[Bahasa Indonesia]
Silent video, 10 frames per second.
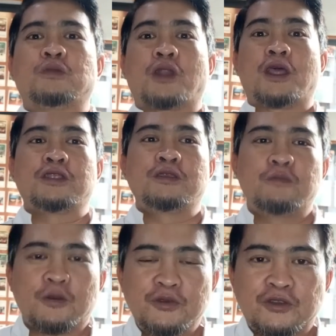berani
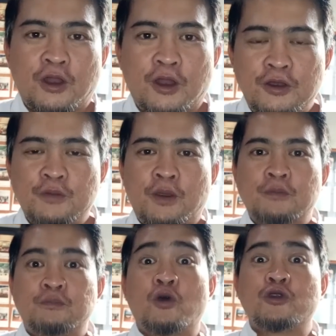berbicara di
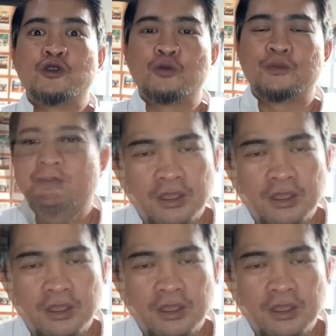depan podium